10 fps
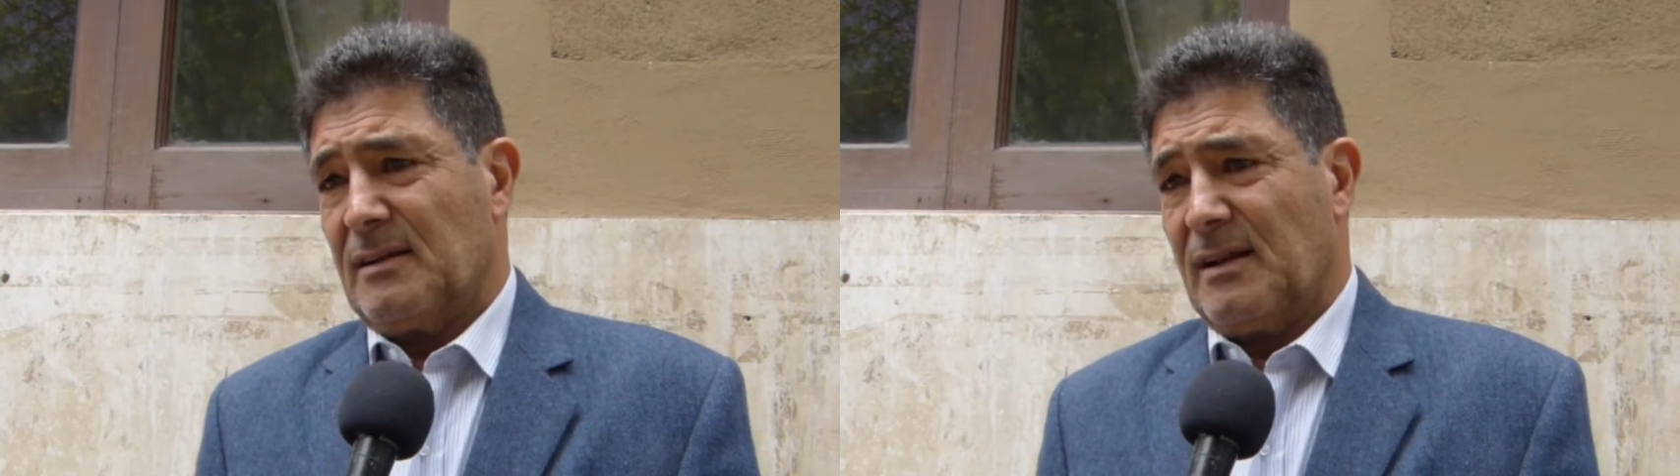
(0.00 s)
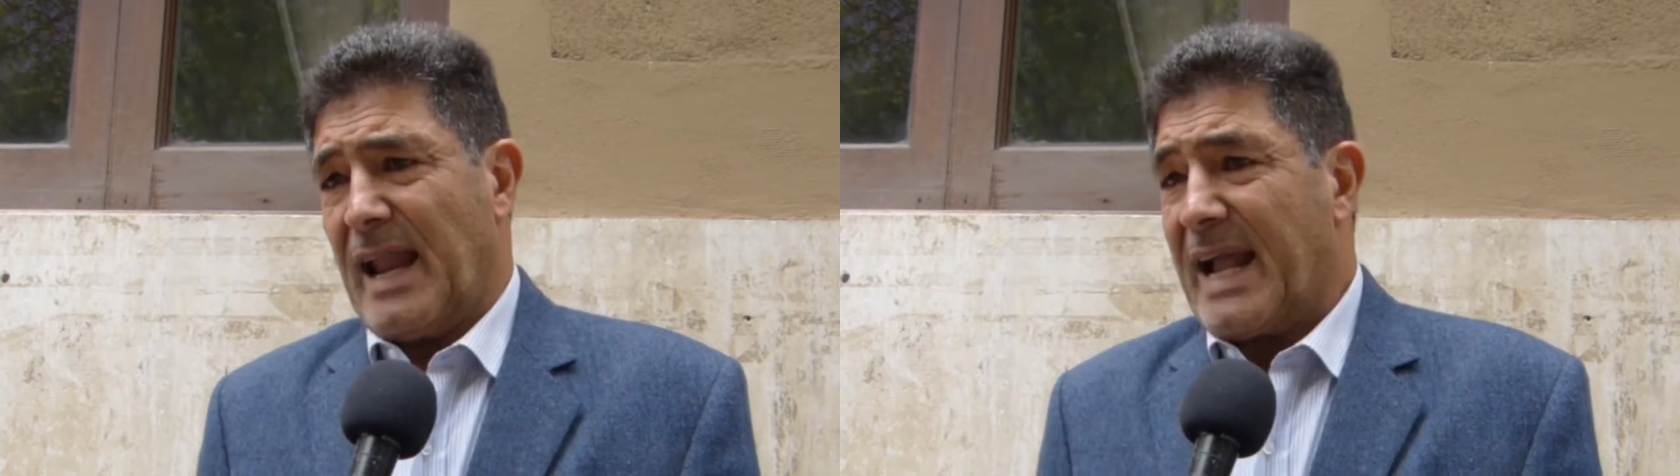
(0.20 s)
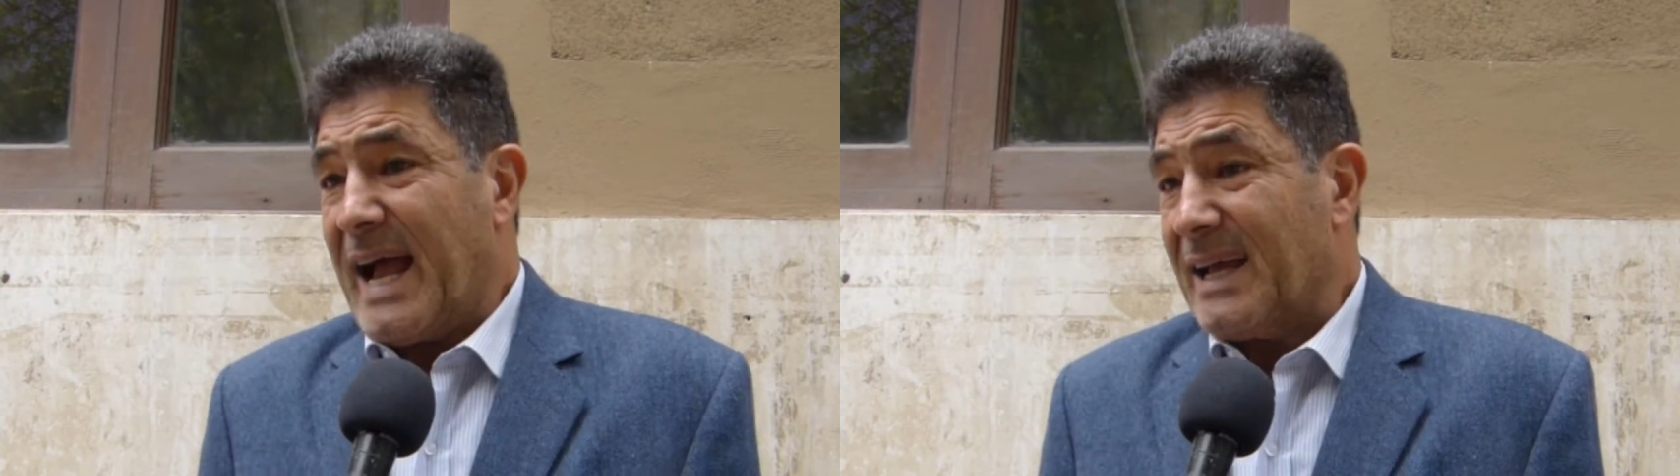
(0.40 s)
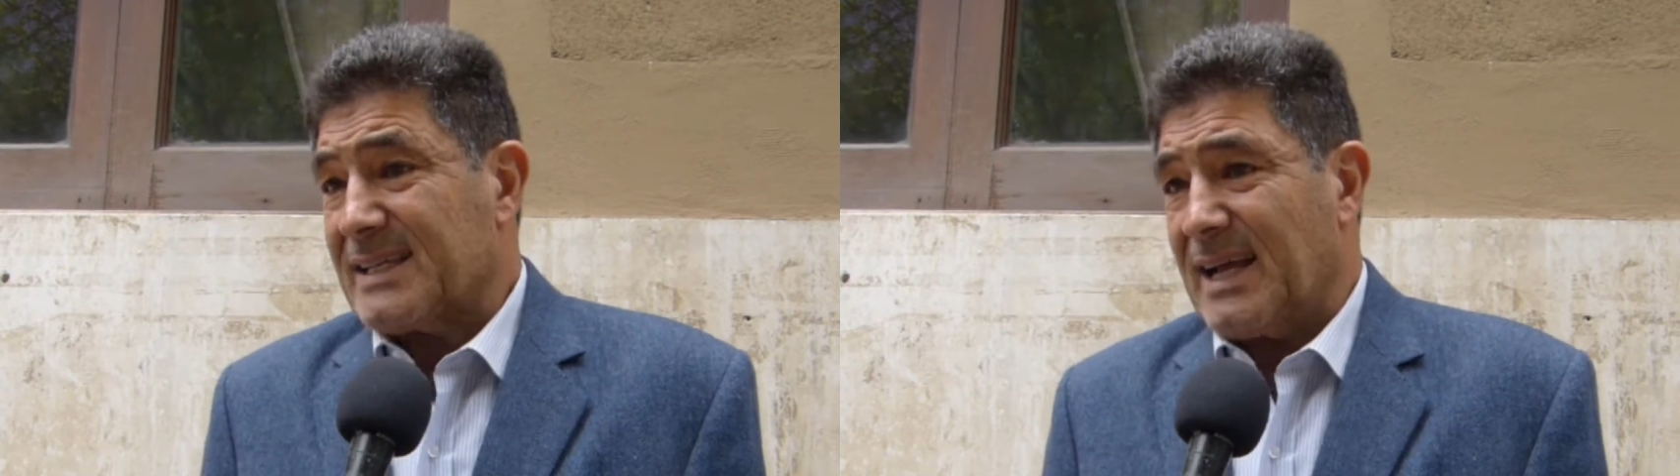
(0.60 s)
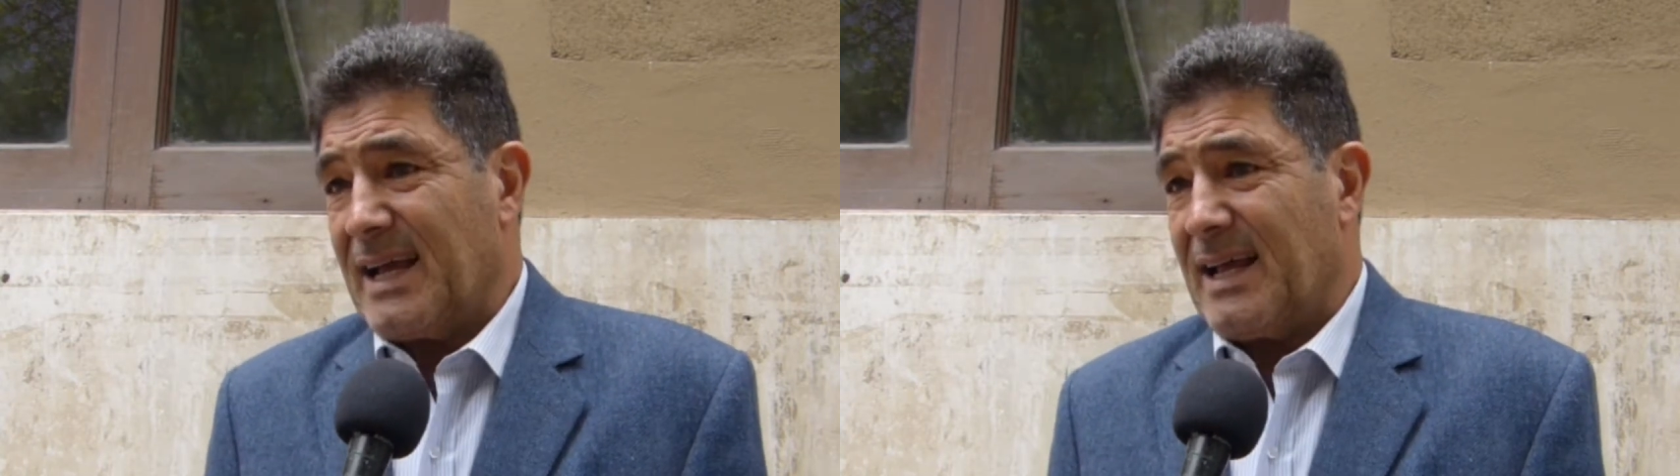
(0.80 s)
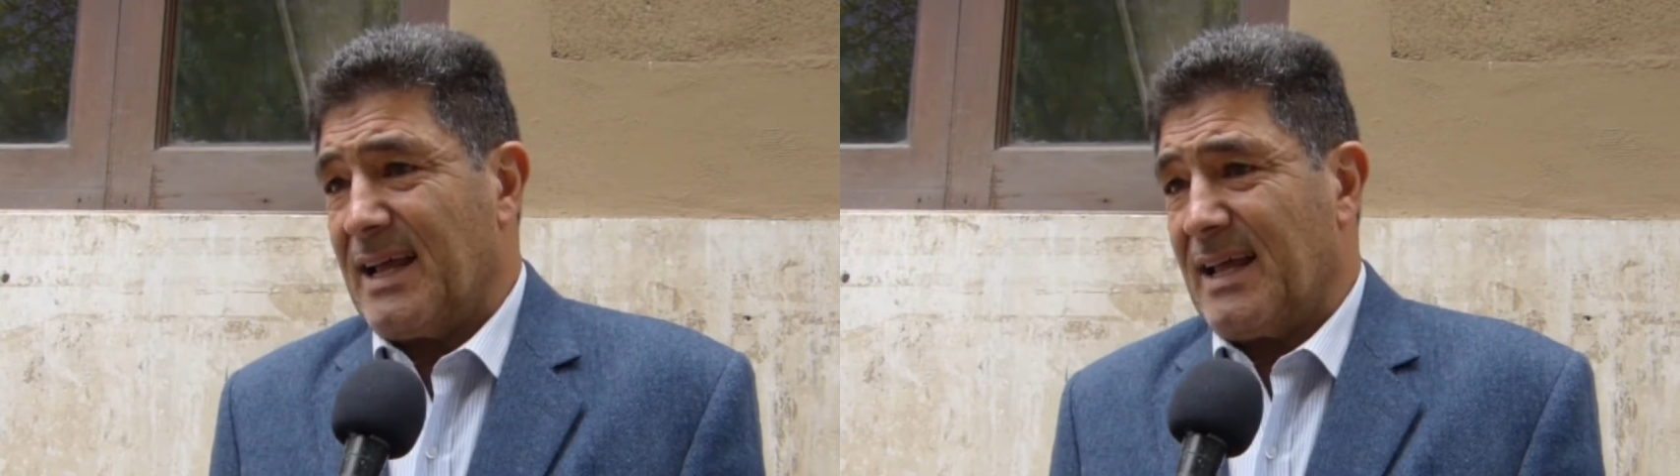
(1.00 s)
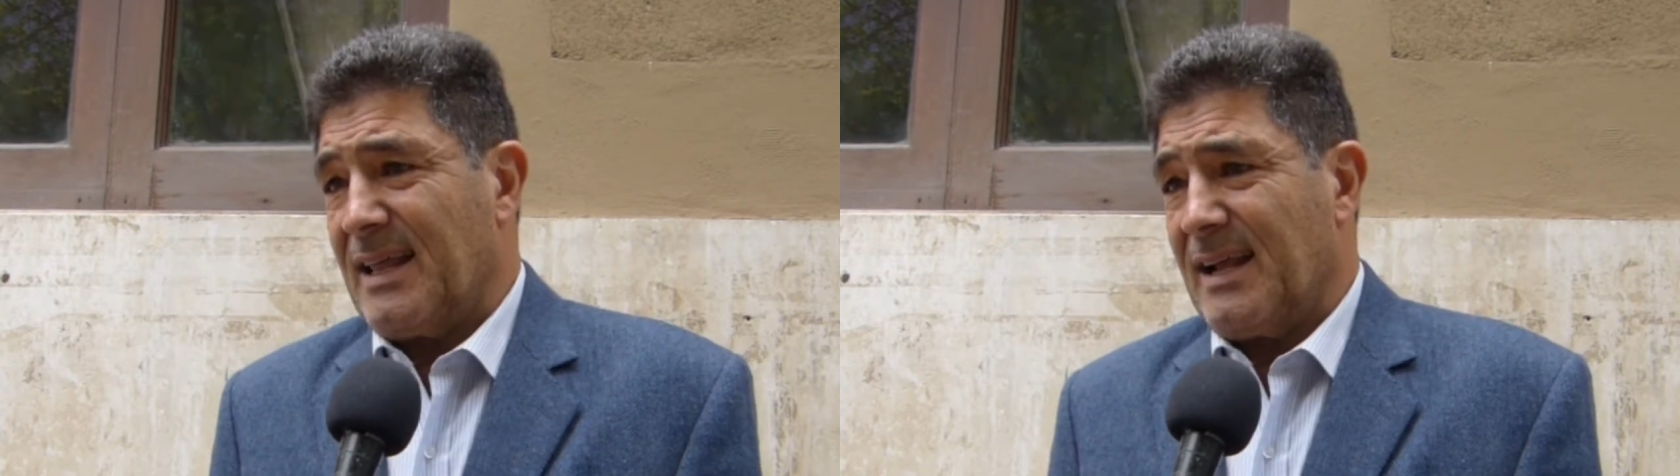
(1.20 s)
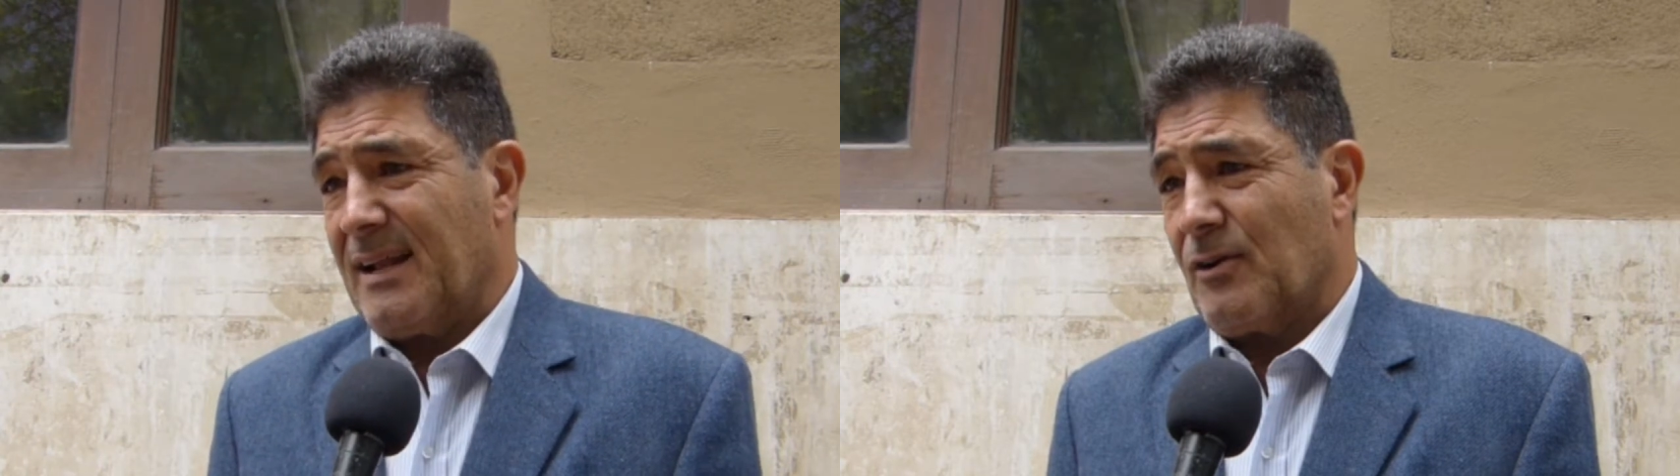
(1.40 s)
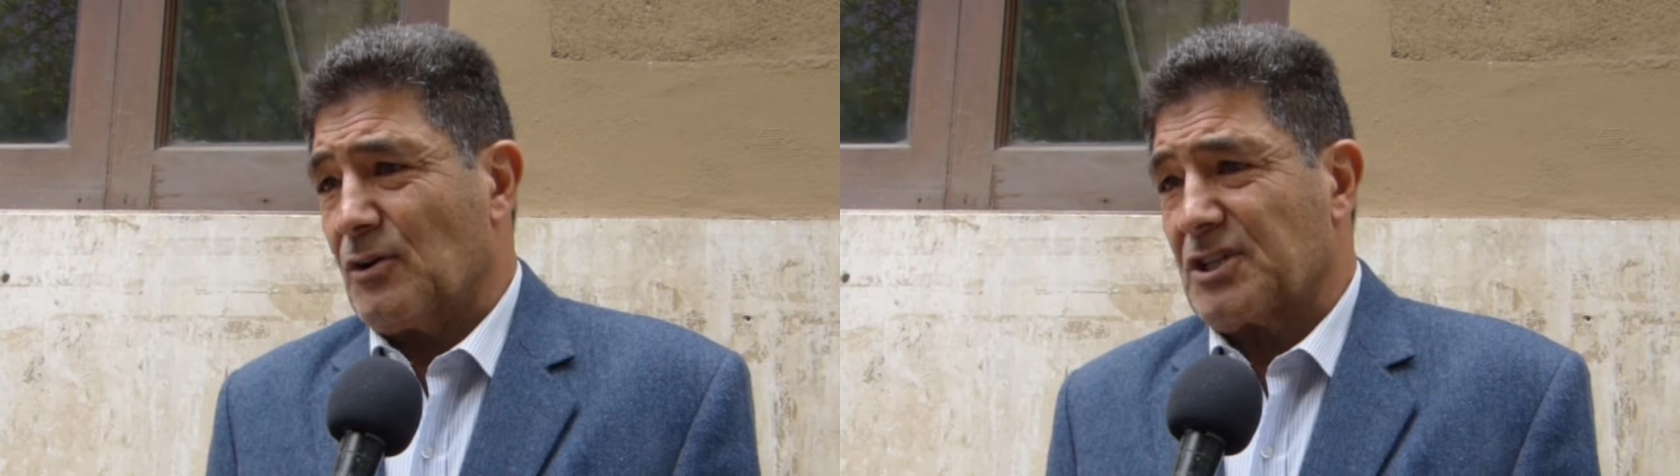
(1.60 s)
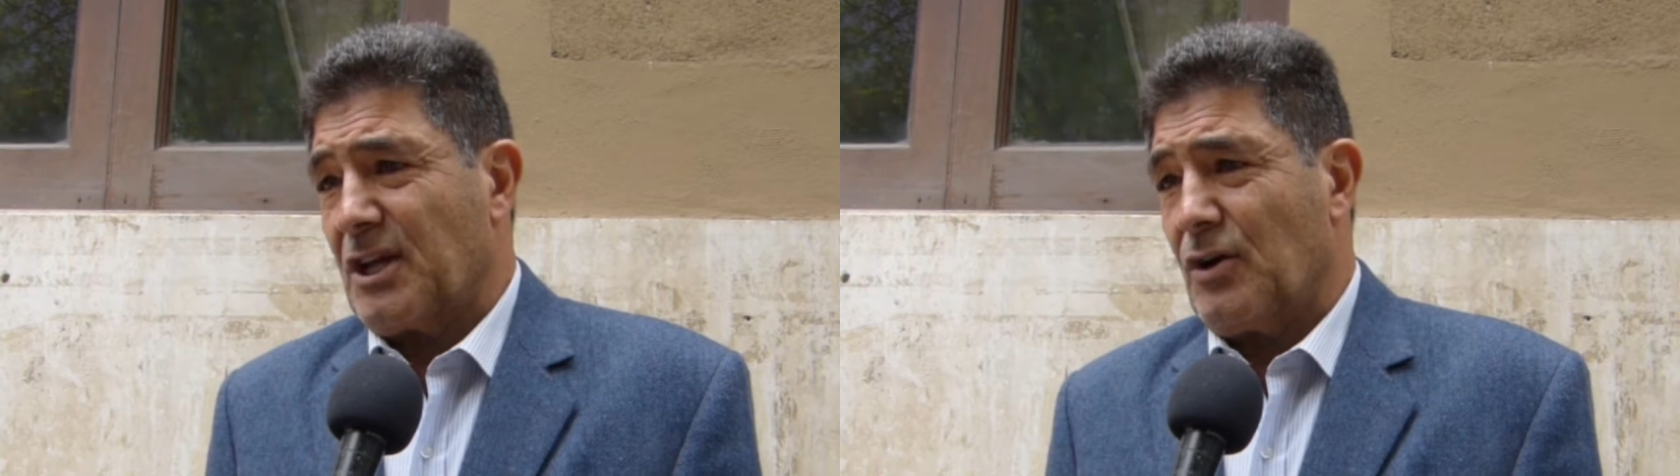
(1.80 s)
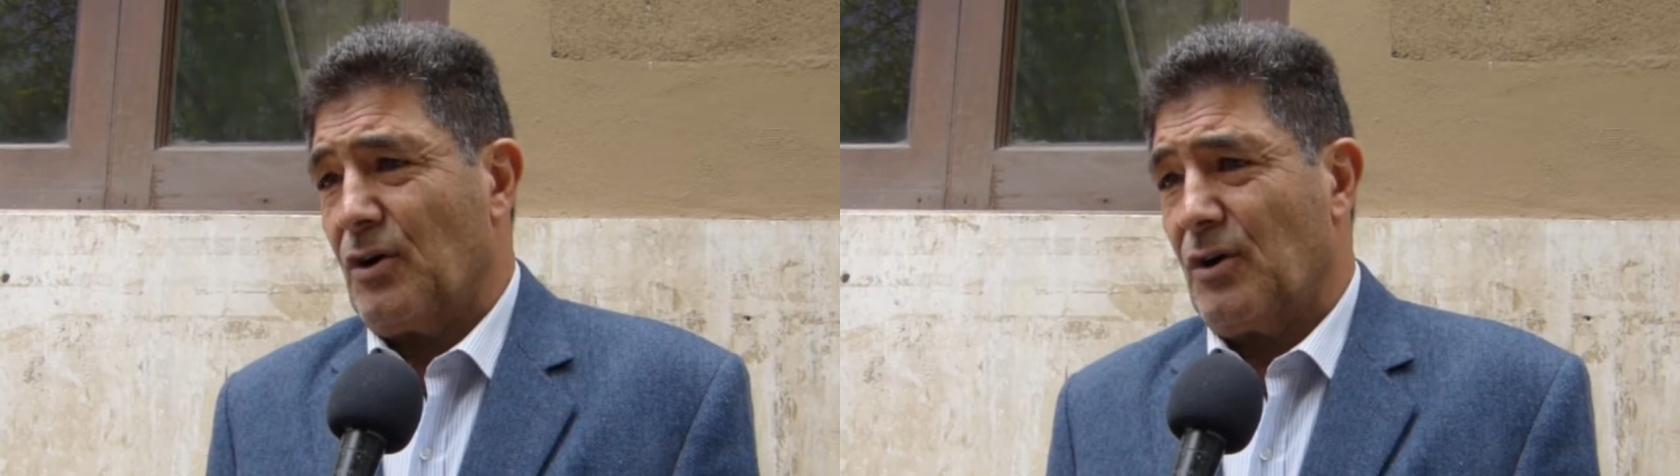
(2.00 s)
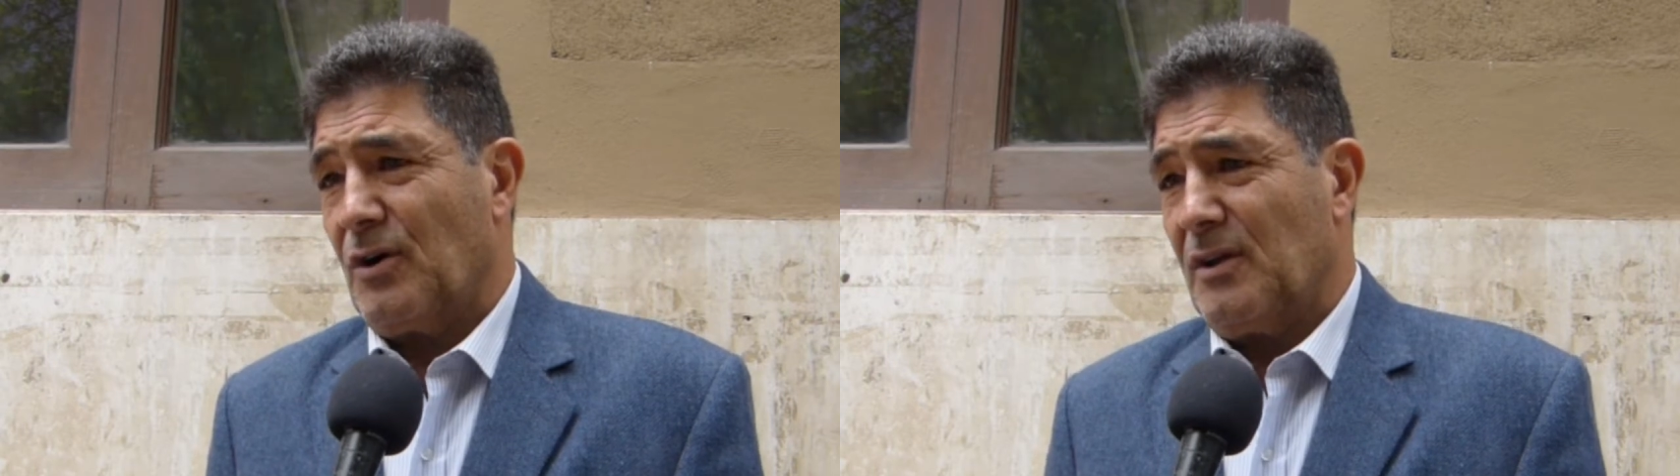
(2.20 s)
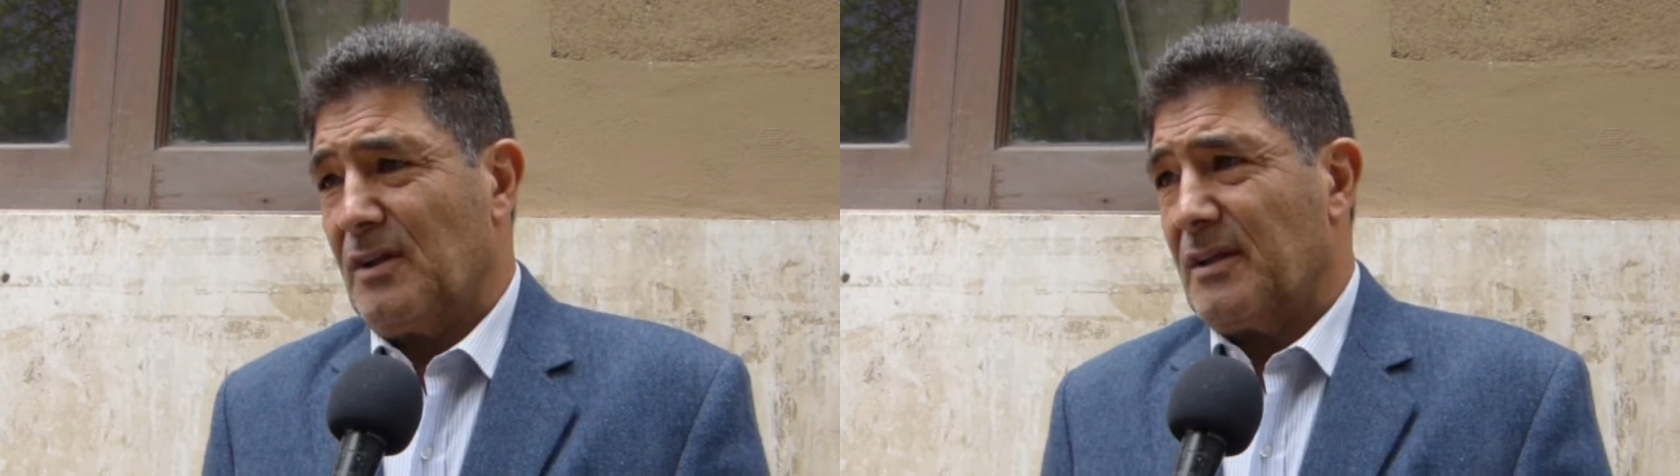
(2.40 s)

la casa del Consejo